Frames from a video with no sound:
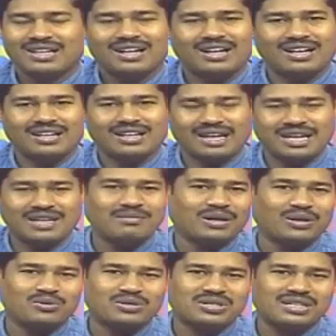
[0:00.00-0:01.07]
আর এই
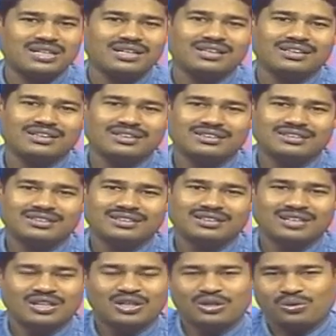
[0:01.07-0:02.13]
মানুষটি
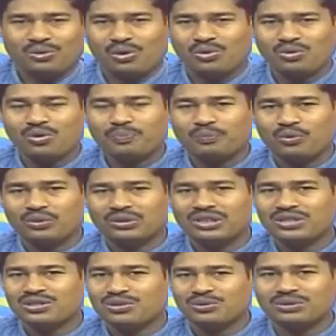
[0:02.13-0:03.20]
কখনো
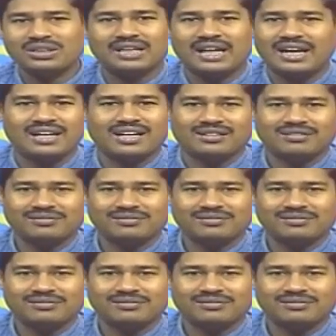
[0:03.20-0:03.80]
প্রতিশ্রুতি দেয় না